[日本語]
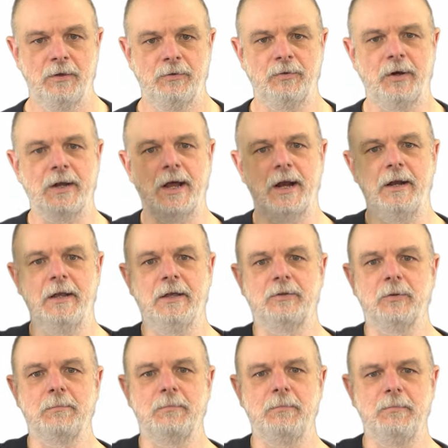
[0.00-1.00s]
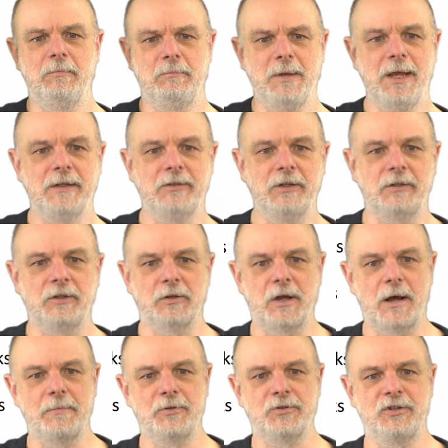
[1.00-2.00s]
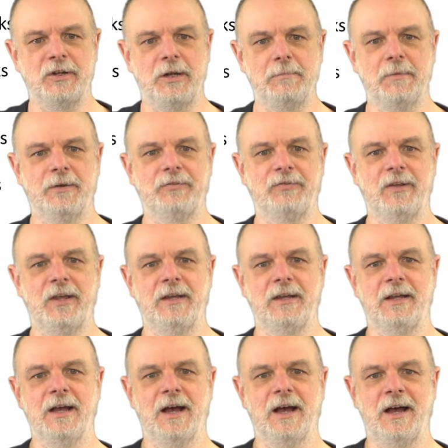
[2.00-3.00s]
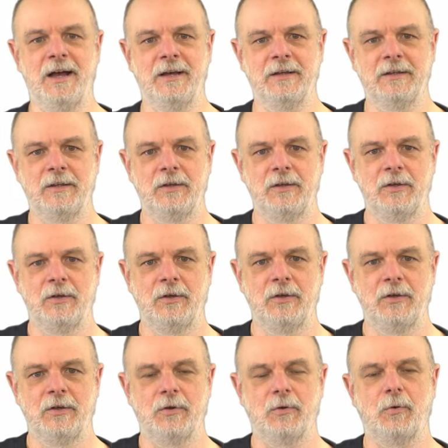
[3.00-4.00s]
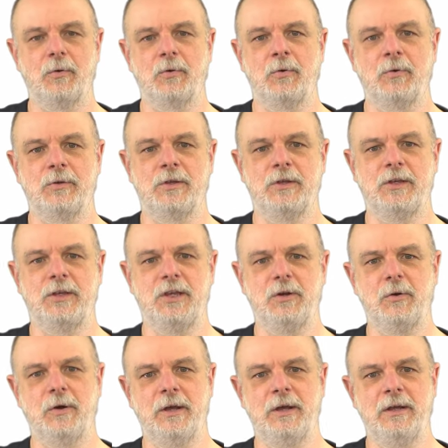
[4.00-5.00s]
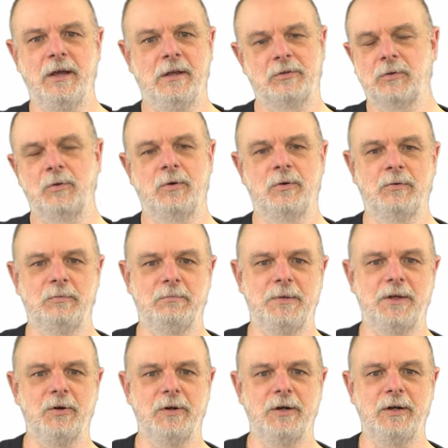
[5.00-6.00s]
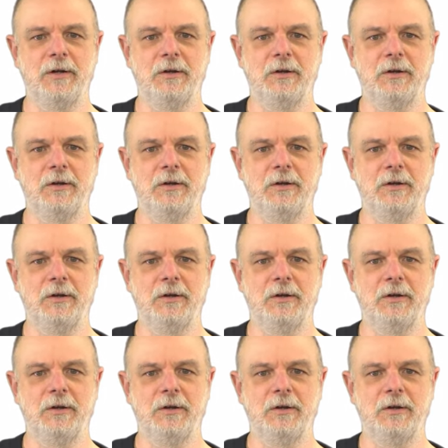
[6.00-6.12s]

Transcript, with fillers: それから、えっと、見えてたかもしれませんが、この黄色い、えっと、緑